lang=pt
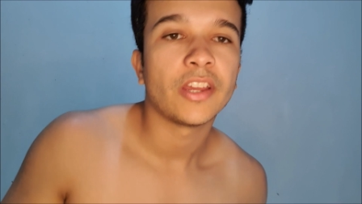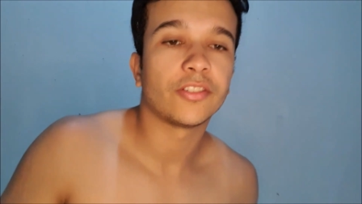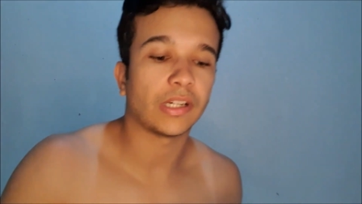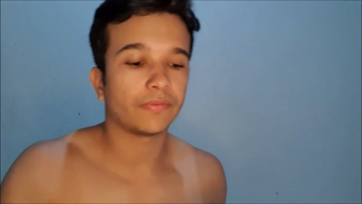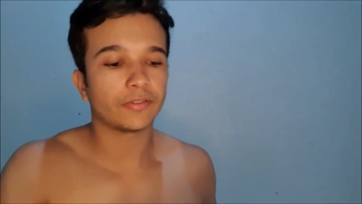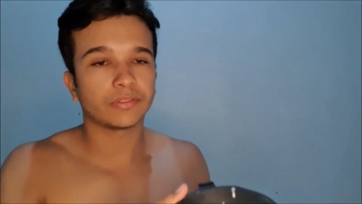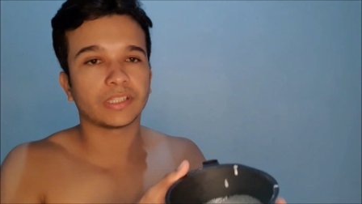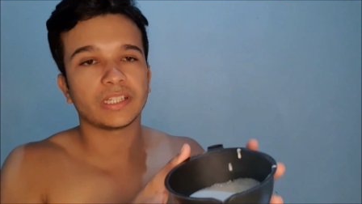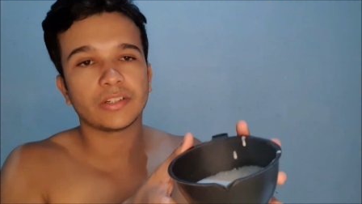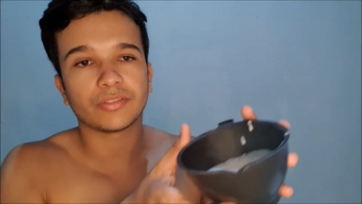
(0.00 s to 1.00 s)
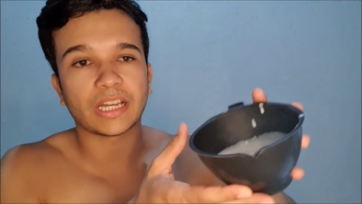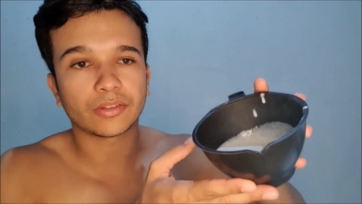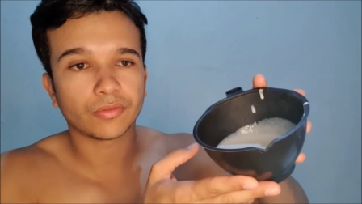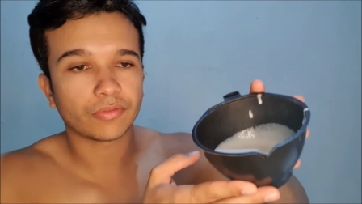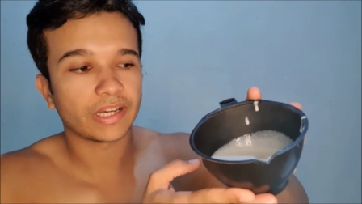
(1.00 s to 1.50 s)
Já voltei, eu já
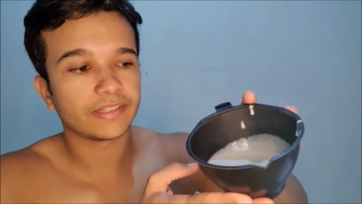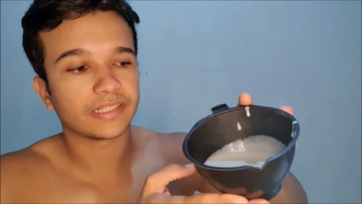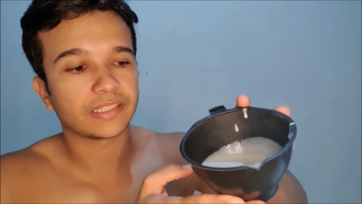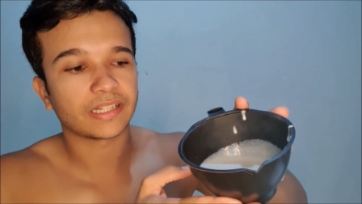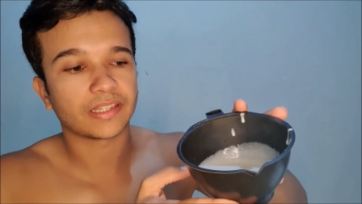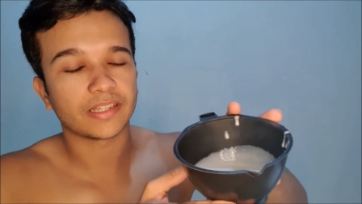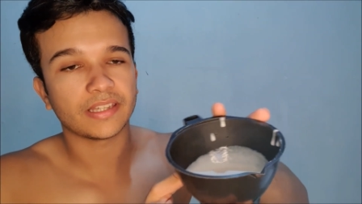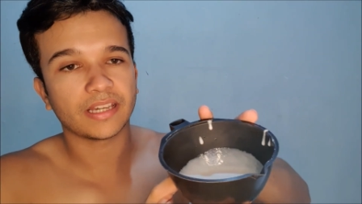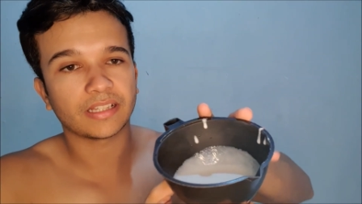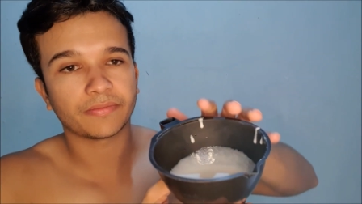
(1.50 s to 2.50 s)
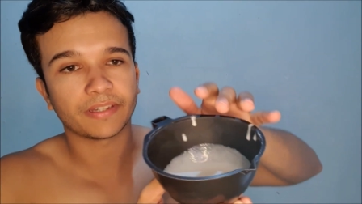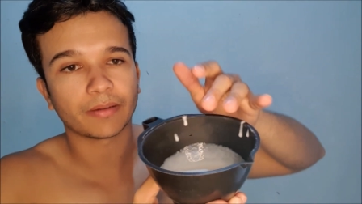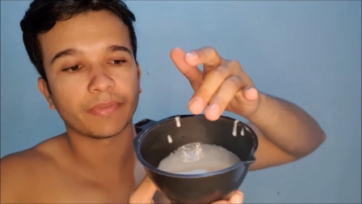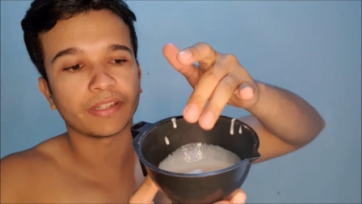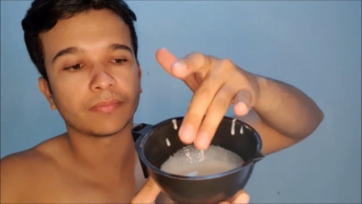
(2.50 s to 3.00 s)
tô com a receita aqui e ela fica
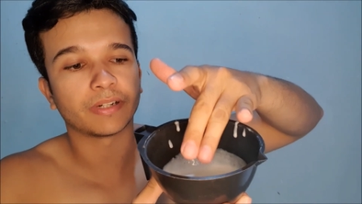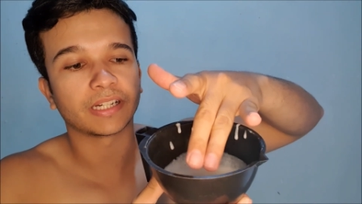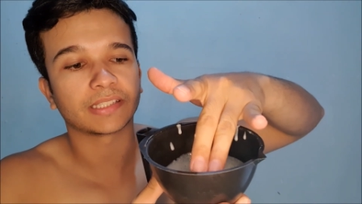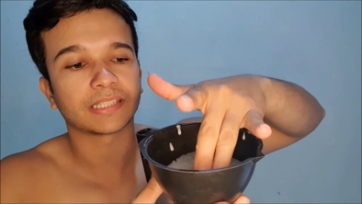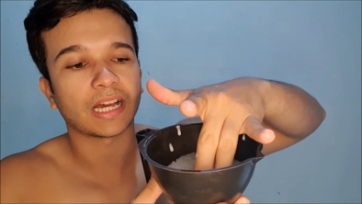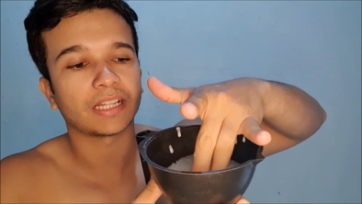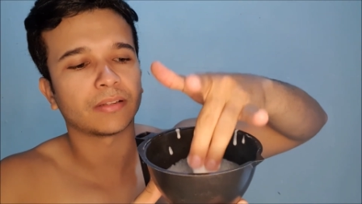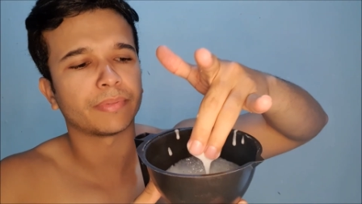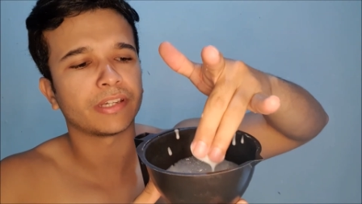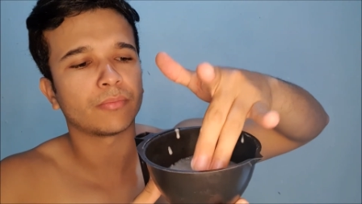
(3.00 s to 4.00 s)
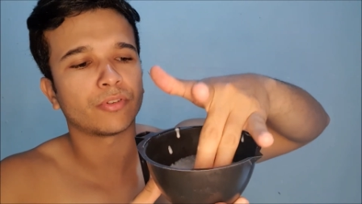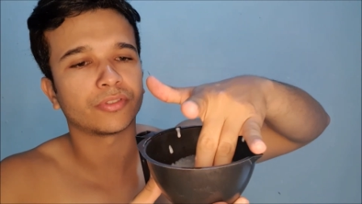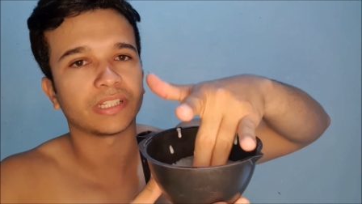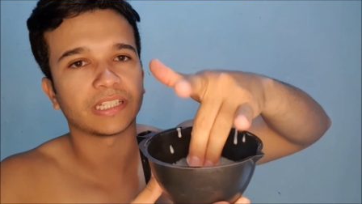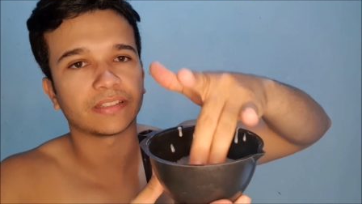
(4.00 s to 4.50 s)
bem esbranquiçada, bem
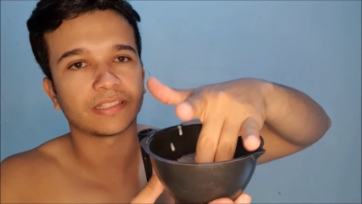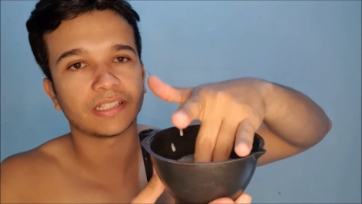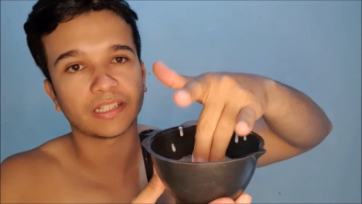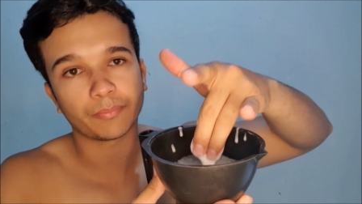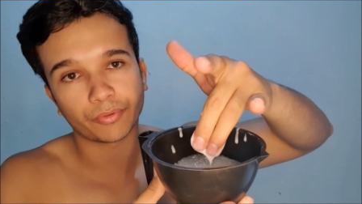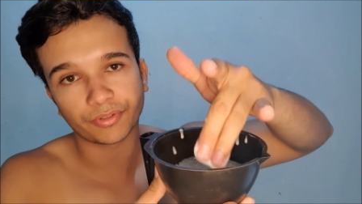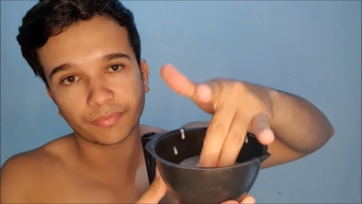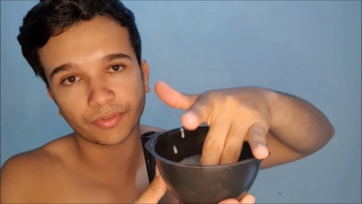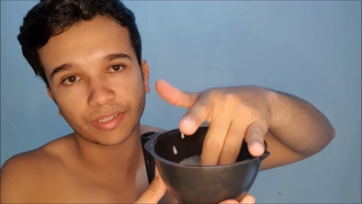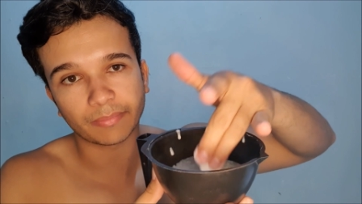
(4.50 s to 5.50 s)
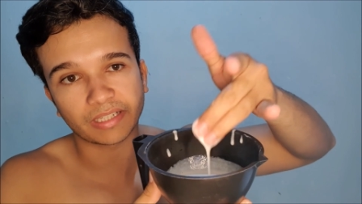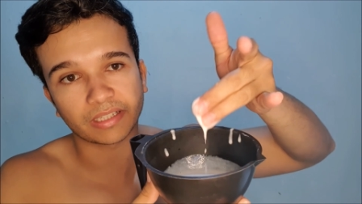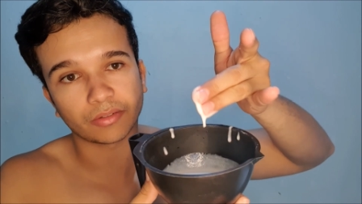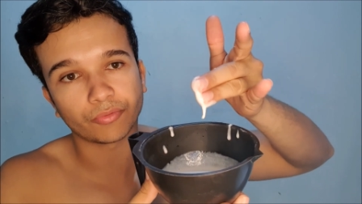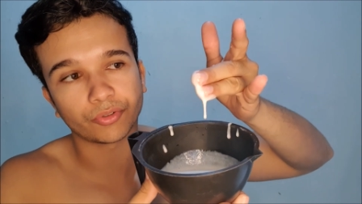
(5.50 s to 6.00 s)
homogênea assim, depois de você
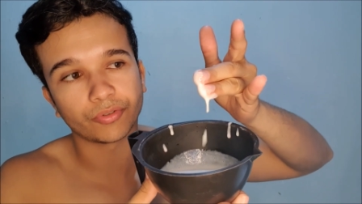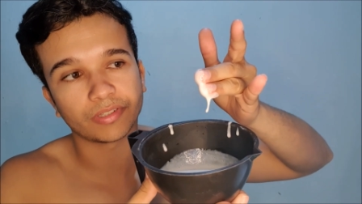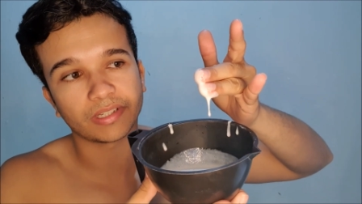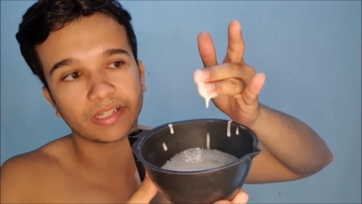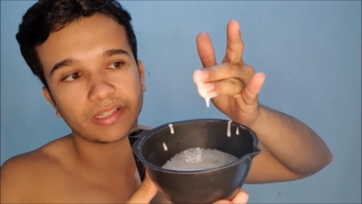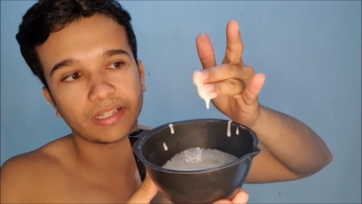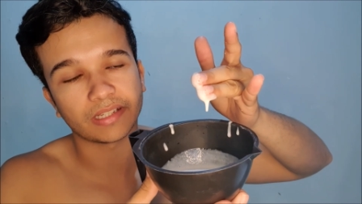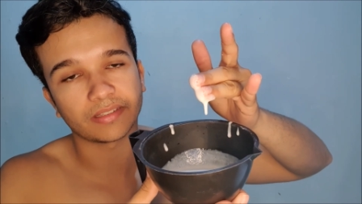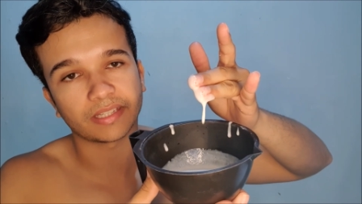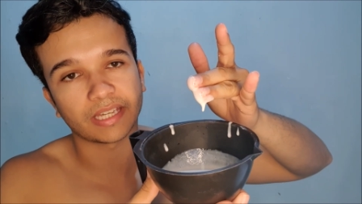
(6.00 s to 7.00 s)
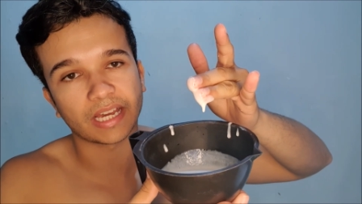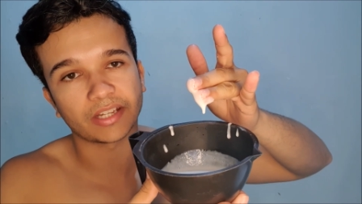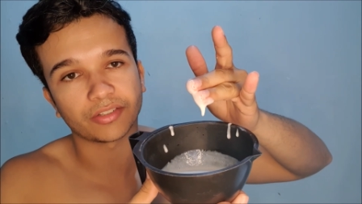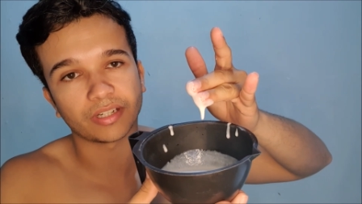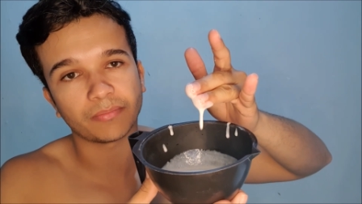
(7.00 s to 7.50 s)
bater os dois ingredientes, que é a
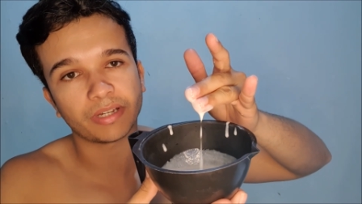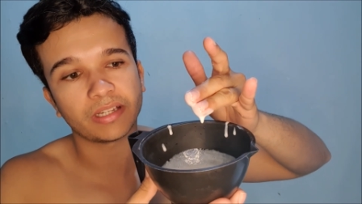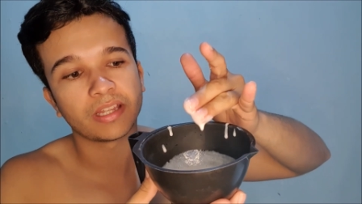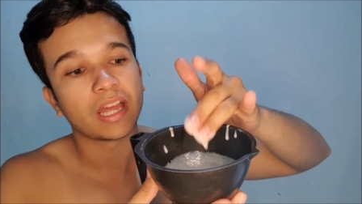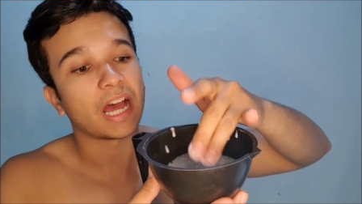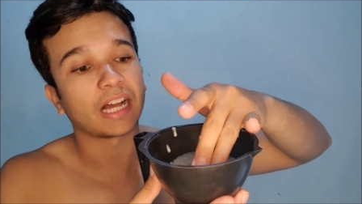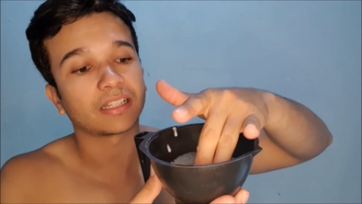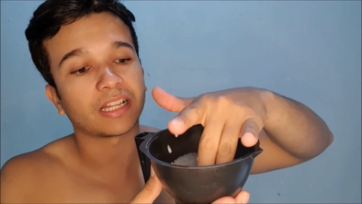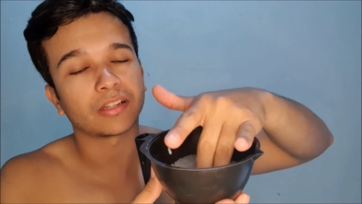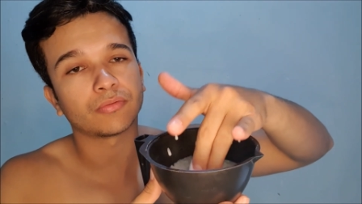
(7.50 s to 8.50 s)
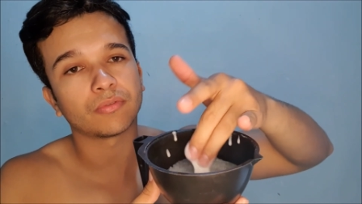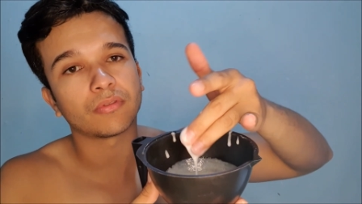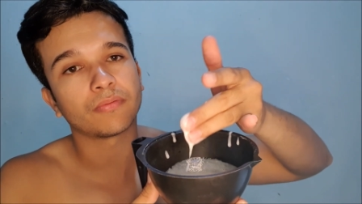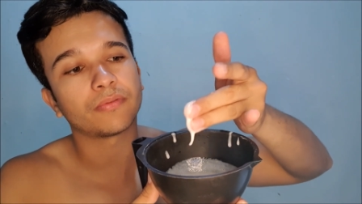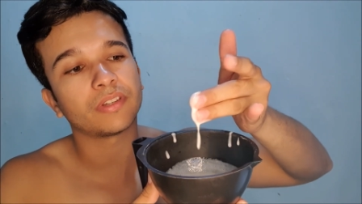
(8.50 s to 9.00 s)
gema, a clara do
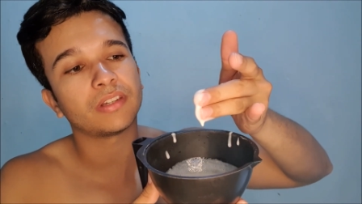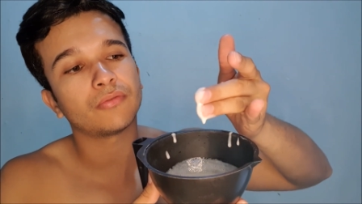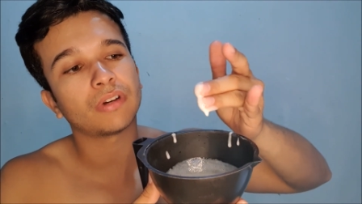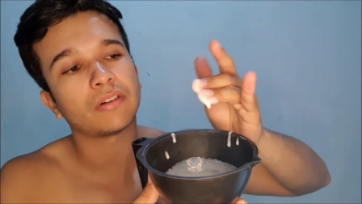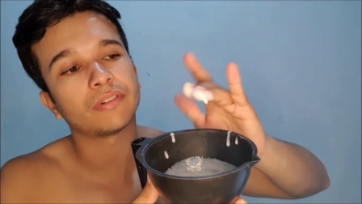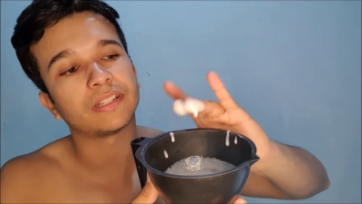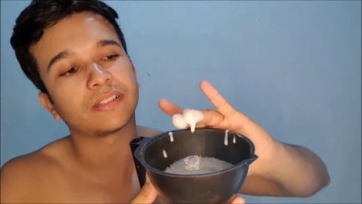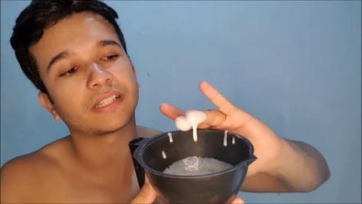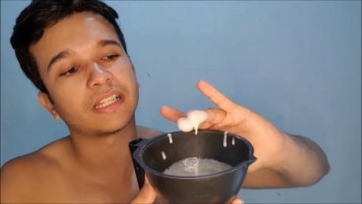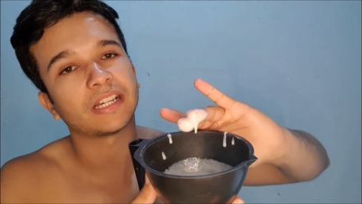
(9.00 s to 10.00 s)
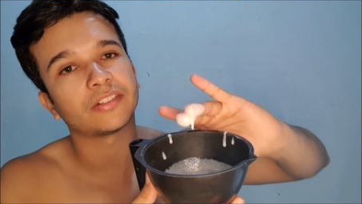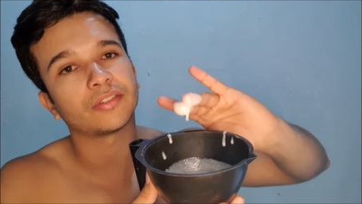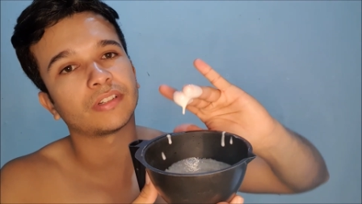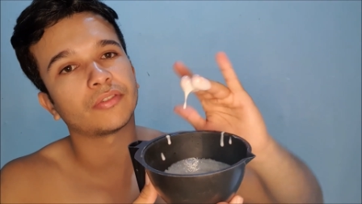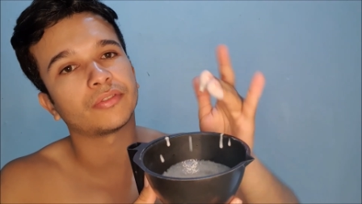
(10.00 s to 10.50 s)
ovo e o arroz, aquele
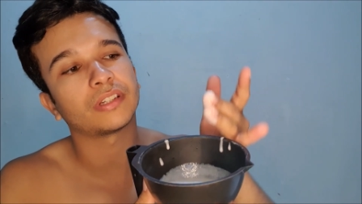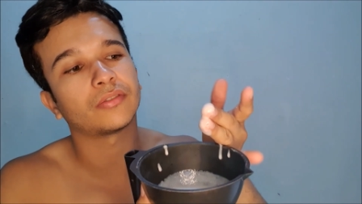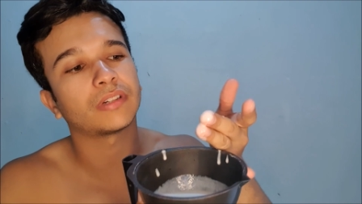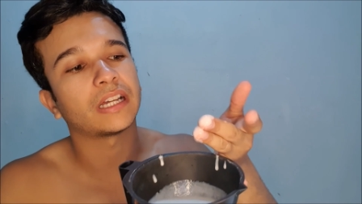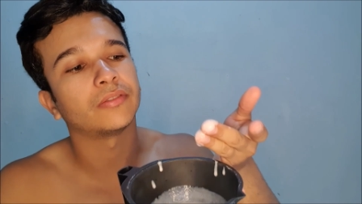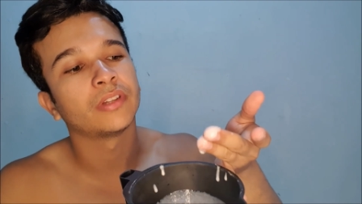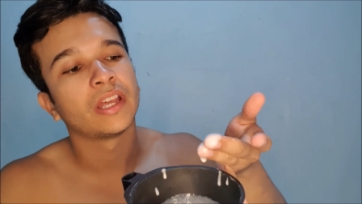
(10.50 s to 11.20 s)
restinho de arroz triturado.